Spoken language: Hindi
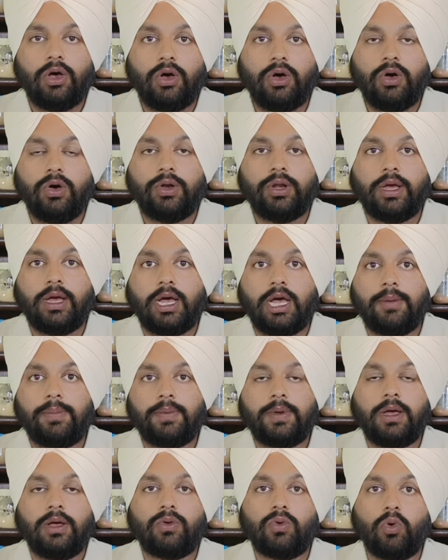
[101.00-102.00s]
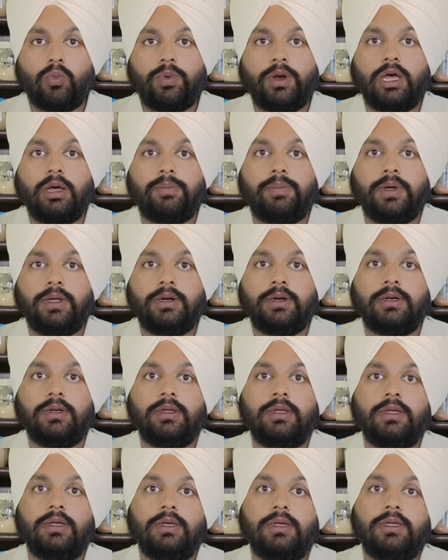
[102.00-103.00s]
और आपका कुबड़ापन
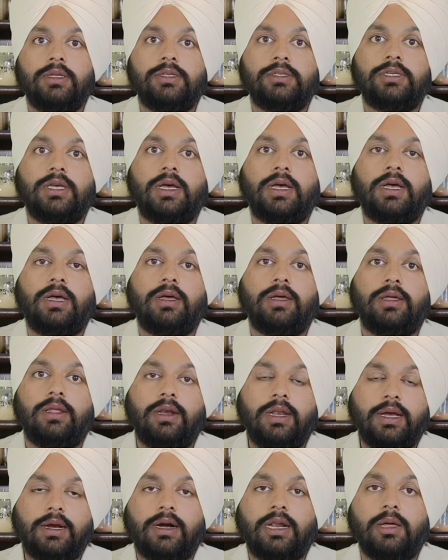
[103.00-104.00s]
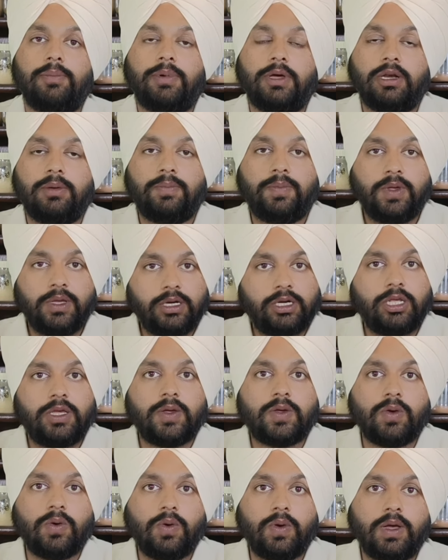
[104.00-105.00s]
या लंगड़ापन भी
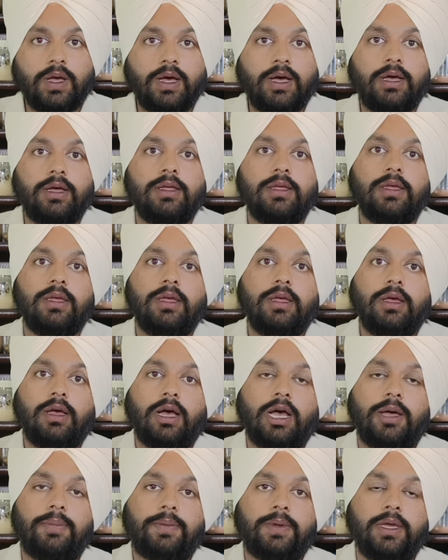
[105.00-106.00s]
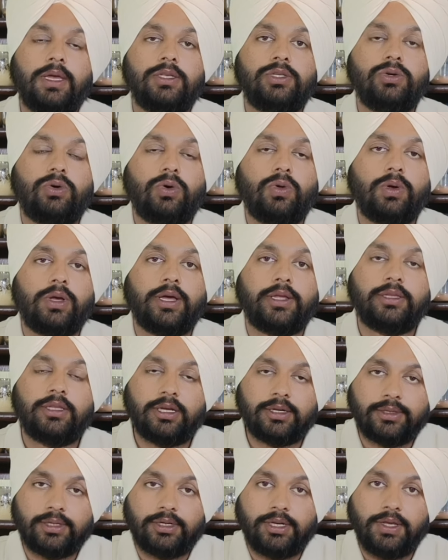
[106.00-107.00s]
ठीक होगा आपके जोड़ों का
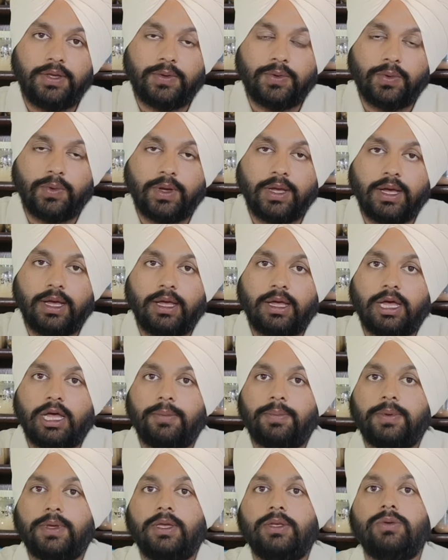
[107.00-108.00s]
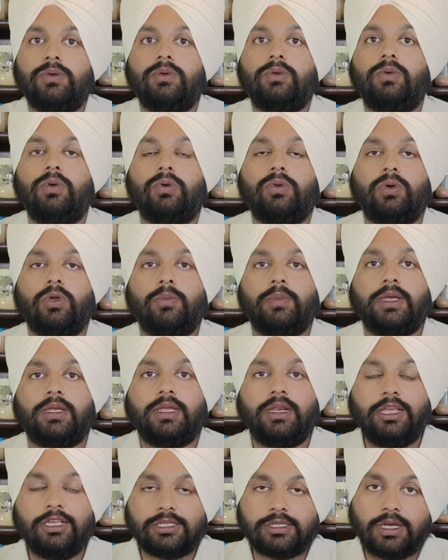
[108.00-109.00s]
दर्द ठीक होगा आपके जो घुटनों में
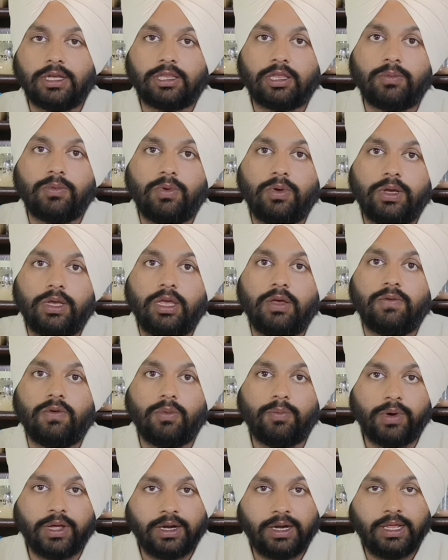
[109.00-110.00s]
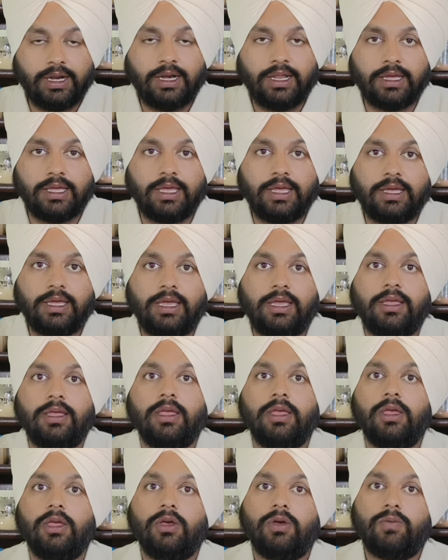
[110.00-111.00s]
ग्रीस खत्म होगी वो बनने लगेगी
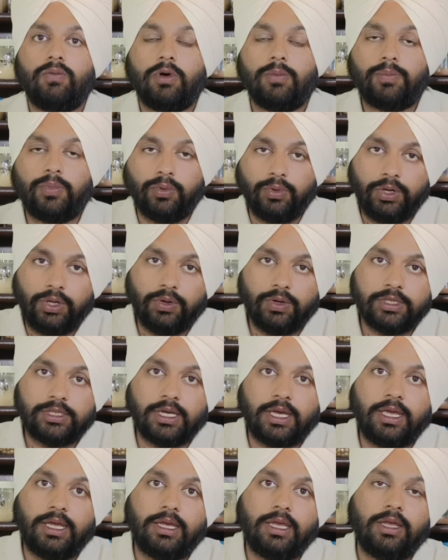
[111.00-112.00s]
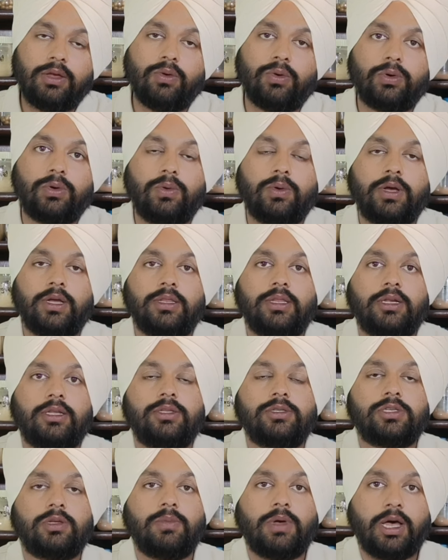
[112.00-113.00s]
वो पूरी हो जाएगी घुटनों का
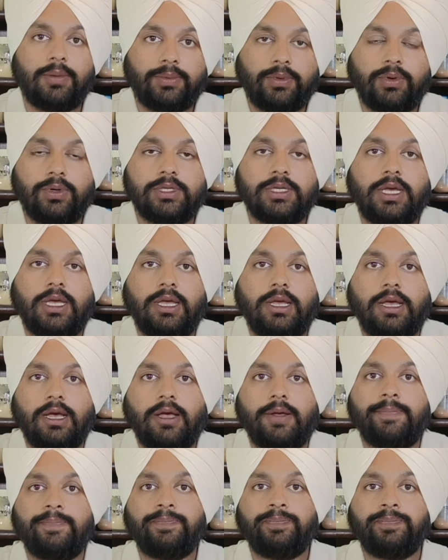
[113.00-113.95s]
दर्द समाप्त हो जाएगा